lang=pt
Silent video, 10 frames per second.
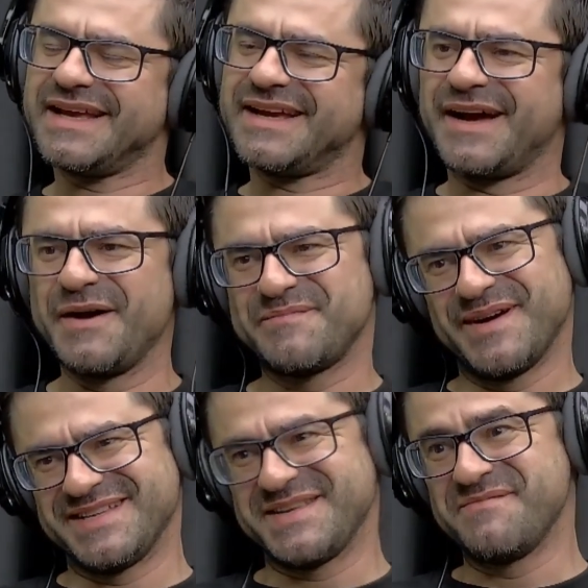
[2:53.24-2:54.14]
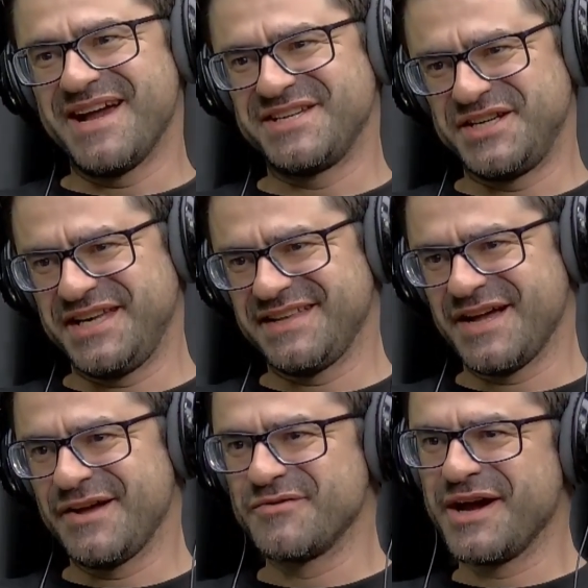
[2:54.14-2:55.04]
Rapaz, você
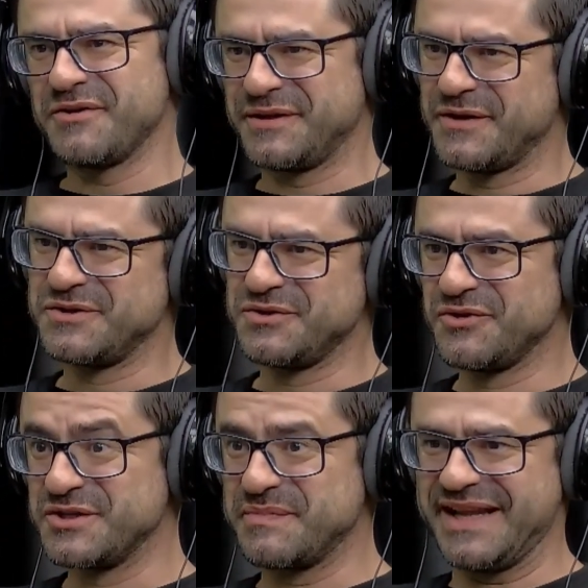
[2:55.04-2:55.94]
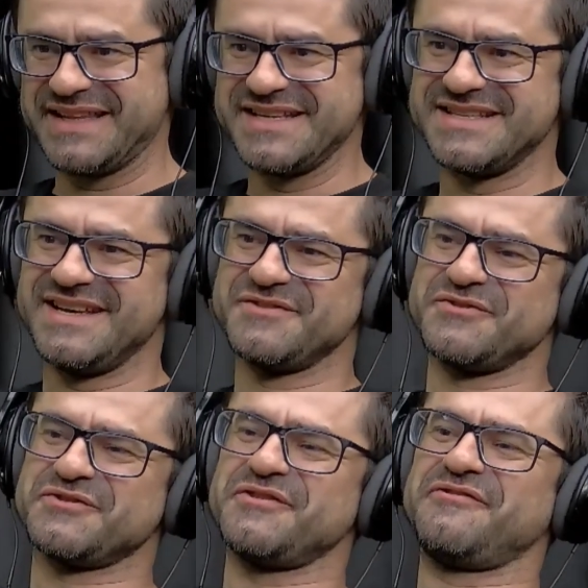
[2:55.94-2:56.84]
imagina o garotão de 12 para 13 anos
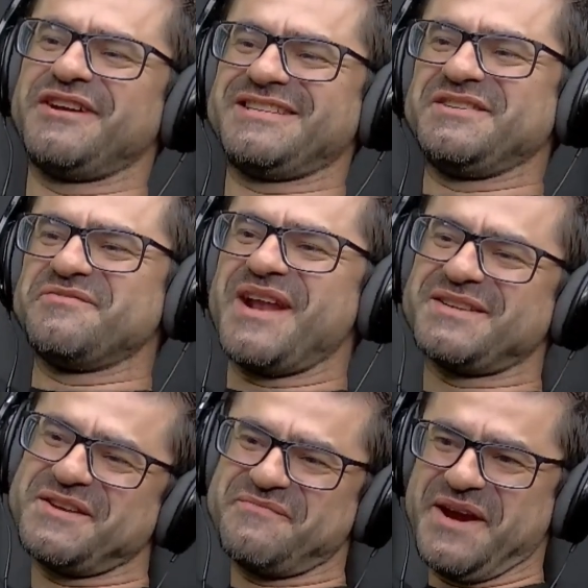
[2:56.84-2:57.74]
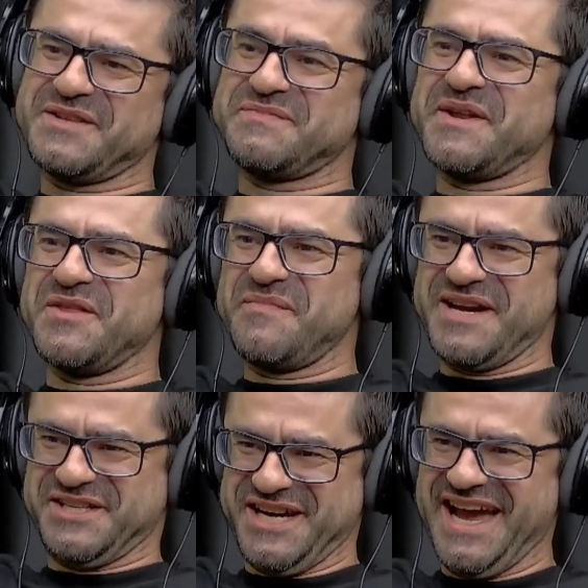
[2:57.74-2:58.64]
no sofá, assim, de braço aberto, esperando o pai
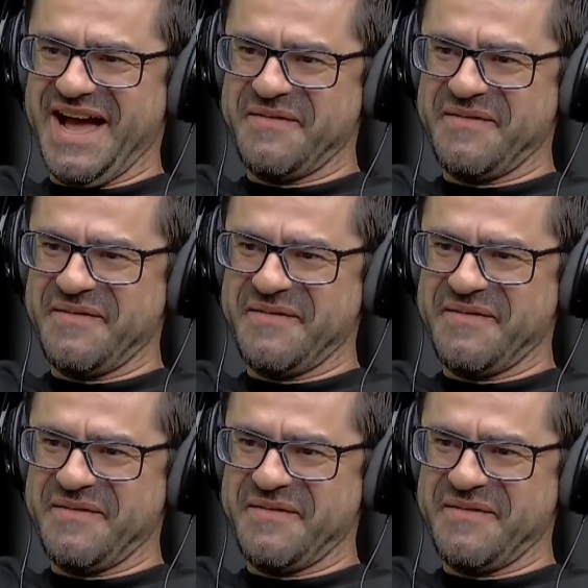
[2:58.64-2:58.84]
chegar.